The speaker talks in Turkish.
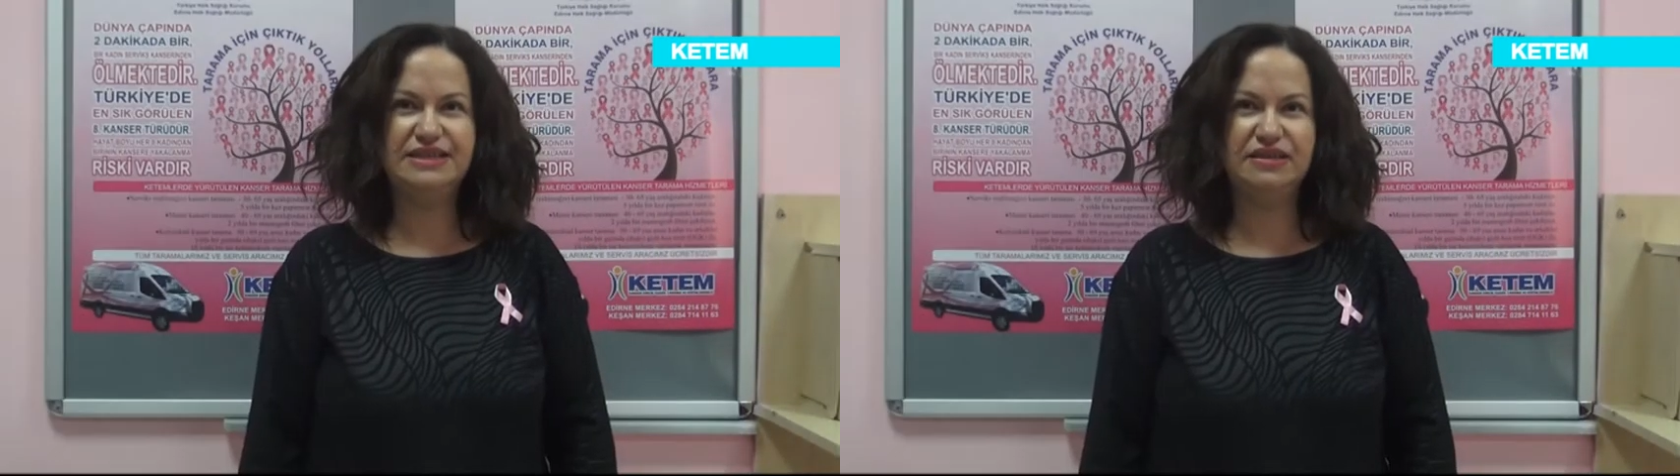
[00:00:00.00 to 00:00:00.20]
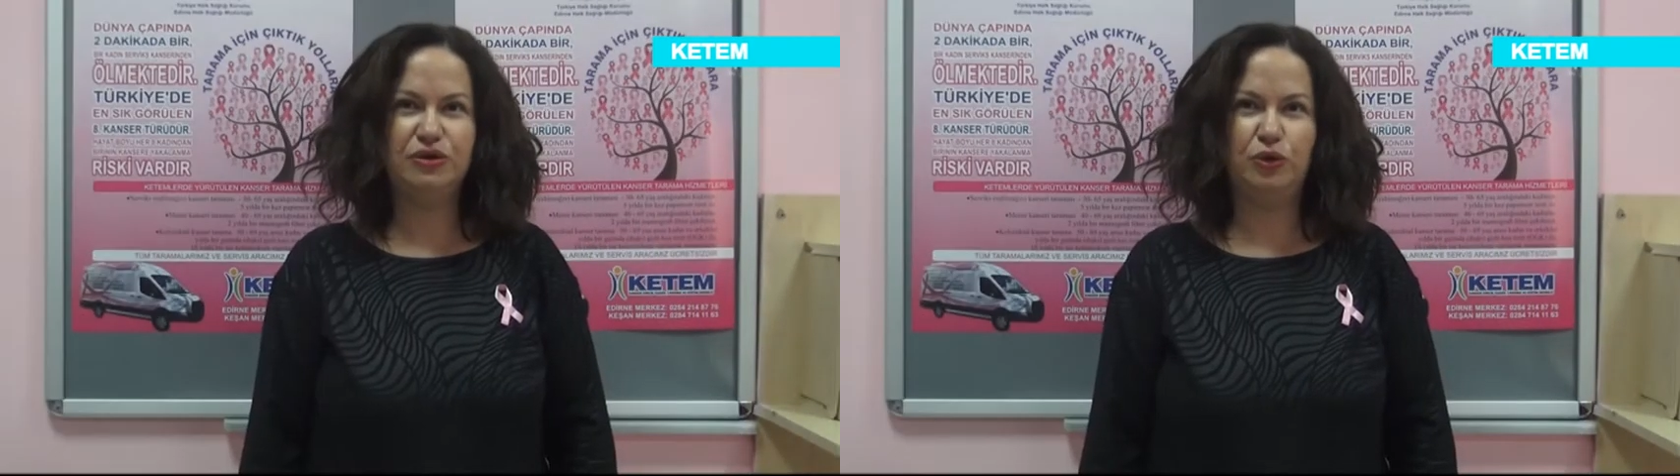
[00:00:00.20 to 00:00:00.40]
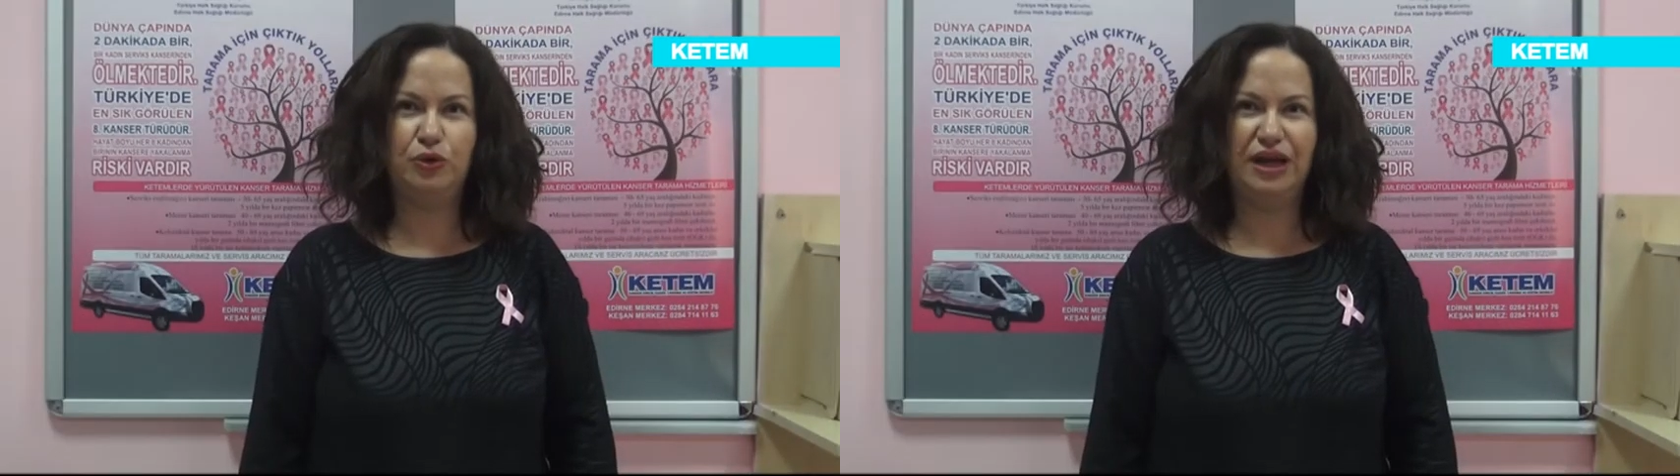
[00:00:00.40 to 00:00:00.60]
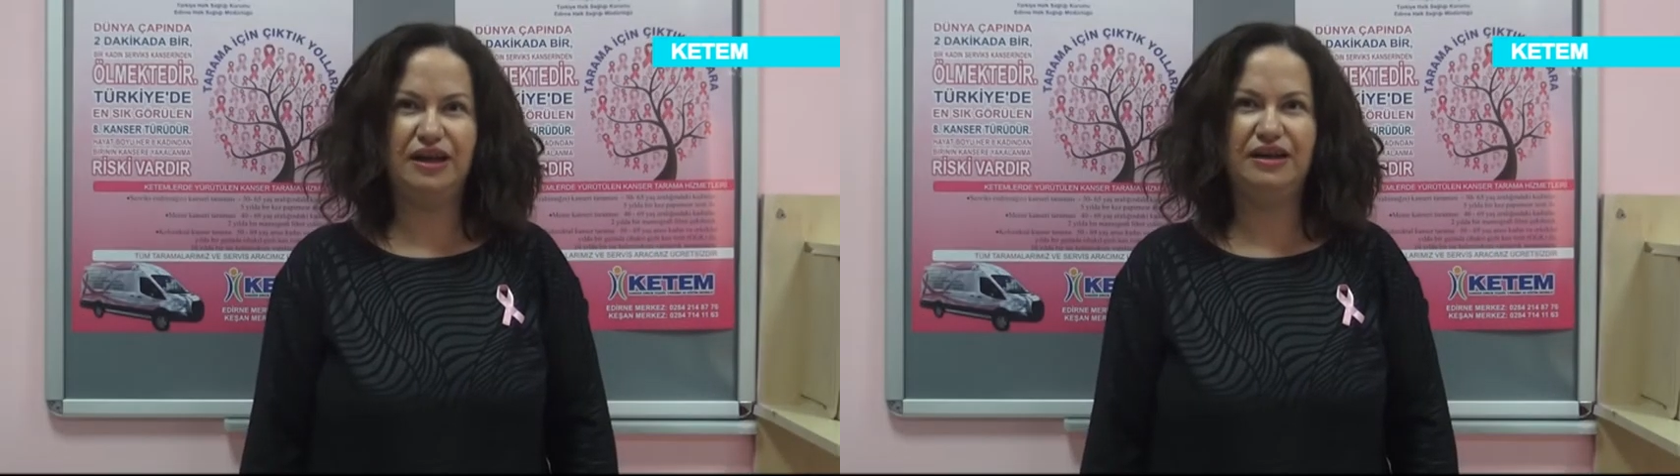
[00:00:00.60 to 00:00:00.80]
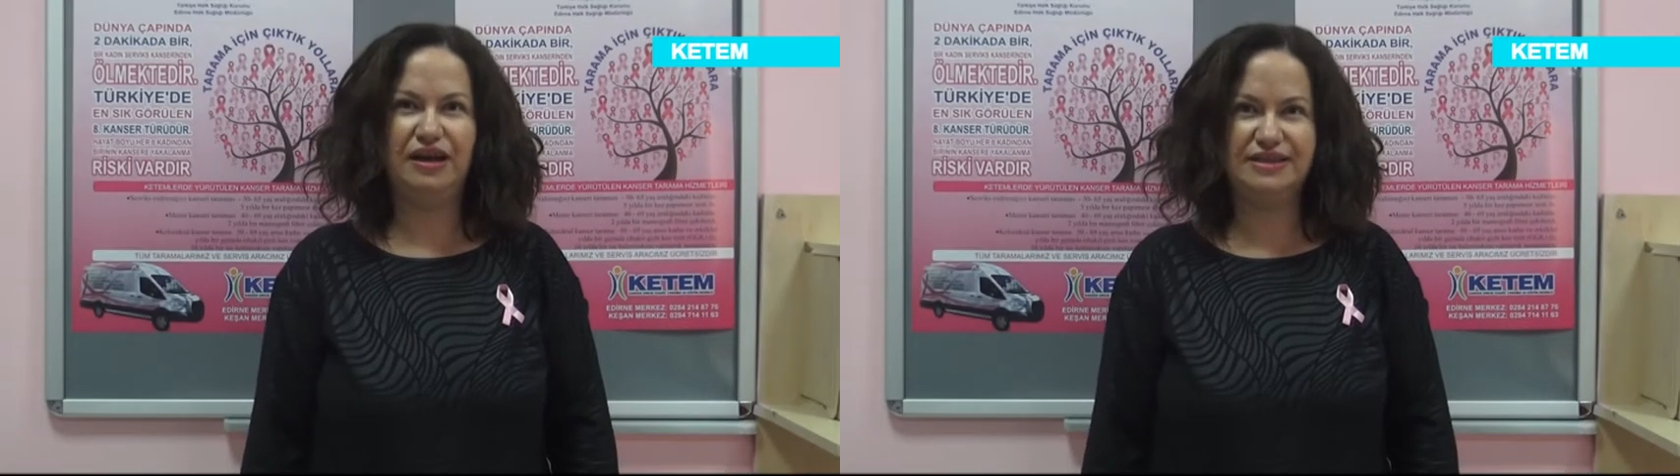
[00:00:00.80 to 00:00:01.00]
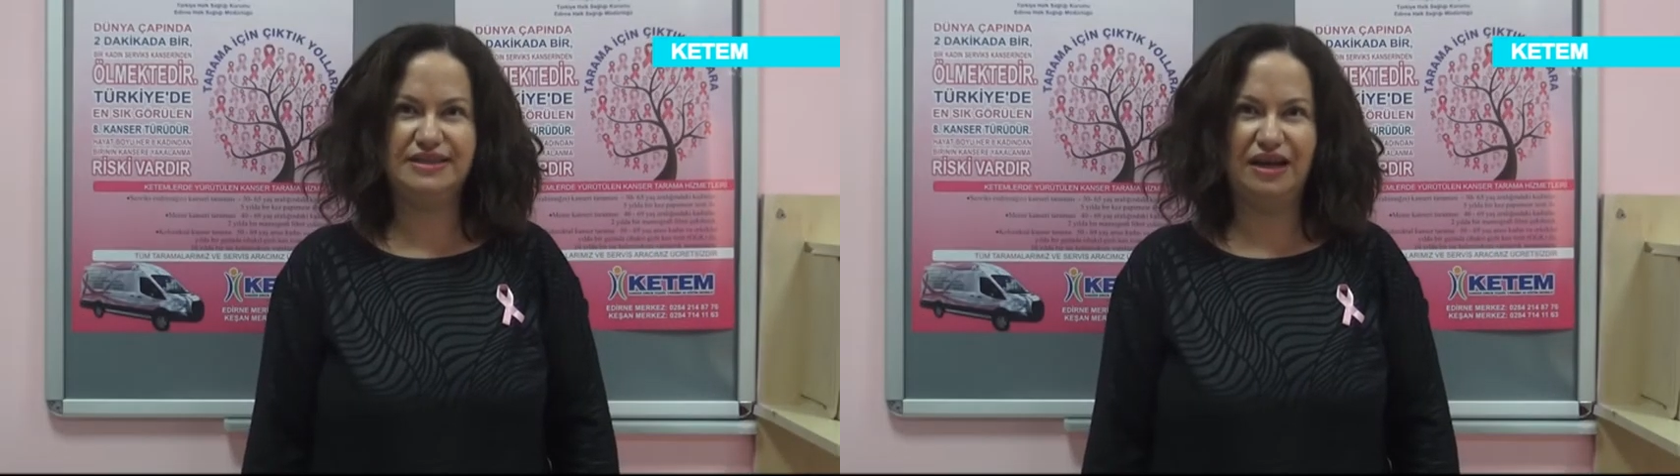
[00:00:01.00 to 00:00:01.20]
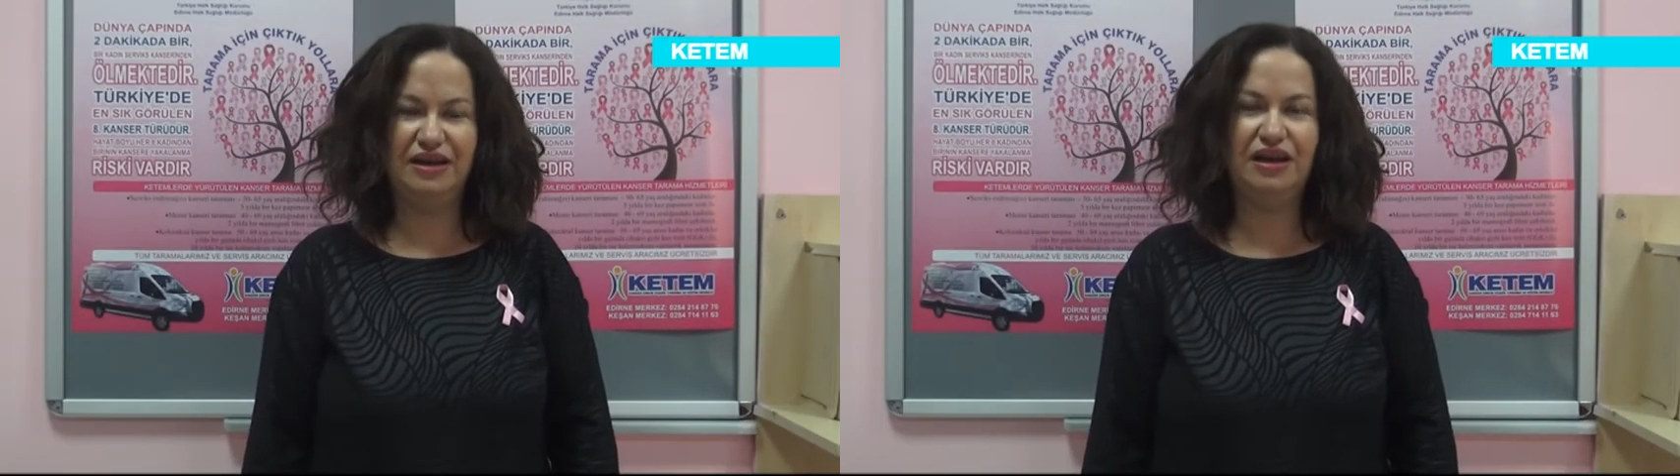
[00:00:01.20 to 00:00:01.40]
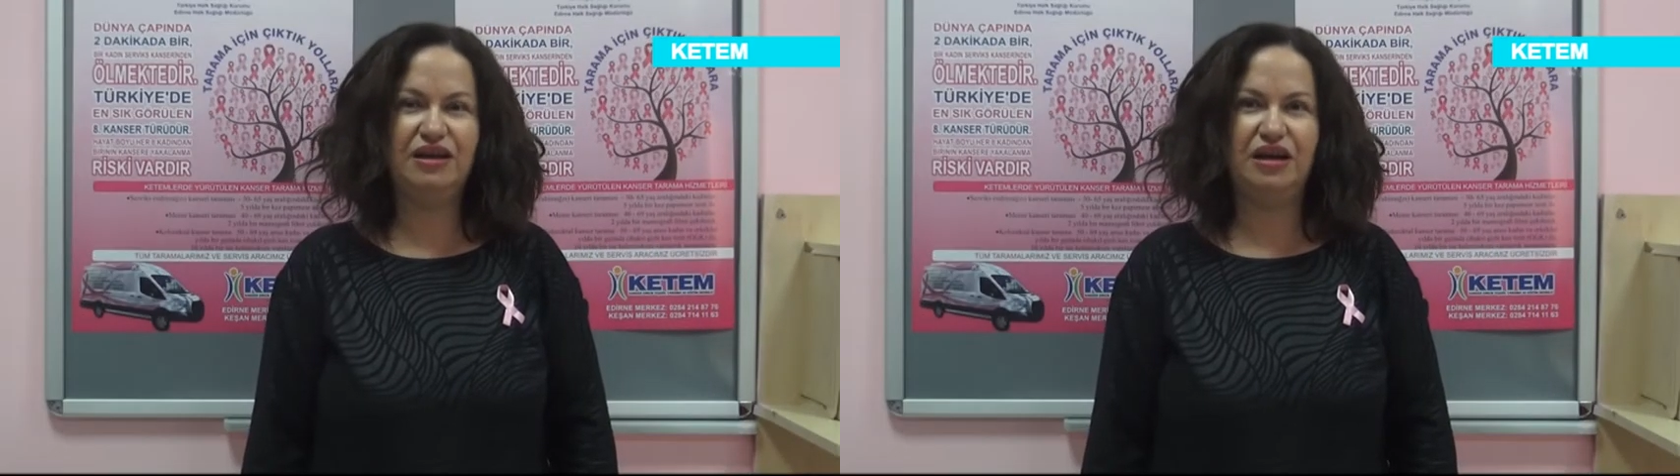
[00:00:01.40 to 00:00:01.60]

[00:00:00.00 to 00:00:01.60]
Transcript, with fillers: sık görülen kanserler